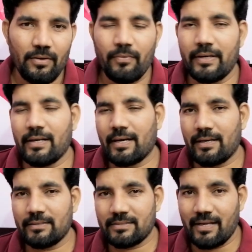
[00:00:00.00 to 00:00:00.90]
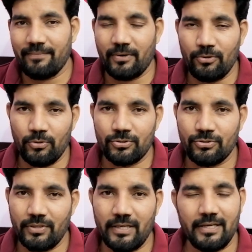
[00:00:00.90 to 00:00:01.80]
రైట్ అక్కడ స్టైఫండ్
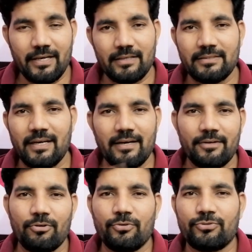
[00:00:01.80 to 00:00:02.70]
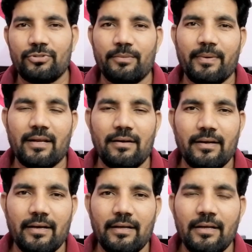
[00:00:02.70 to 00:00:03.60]
వస్తుంది ఇక్కడ శాలరీ కూడా వస్తుంది
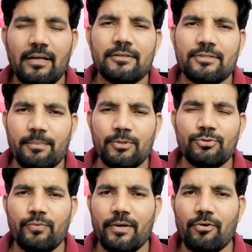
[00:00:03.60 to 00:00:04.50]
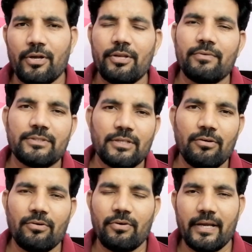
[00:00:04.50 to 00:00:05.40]
ప్యారలల్గా సపోజ్ నువ్వే ఒక
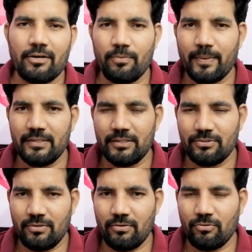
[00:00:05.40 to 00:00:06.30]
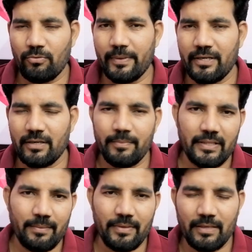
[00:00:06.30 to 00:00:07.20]
యూనివర్సిటీలోనో ఎక్కడో పనిచేస్తున్నావు అనుకో బీటెక్ మీద
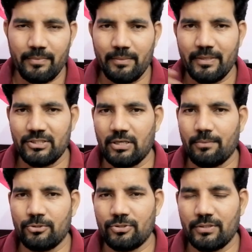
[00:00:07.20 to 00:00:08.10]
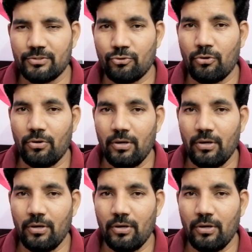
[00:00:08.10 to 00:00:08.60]
ఎంటెక్ మీద మీకు జాబ్ వచ్చింది సో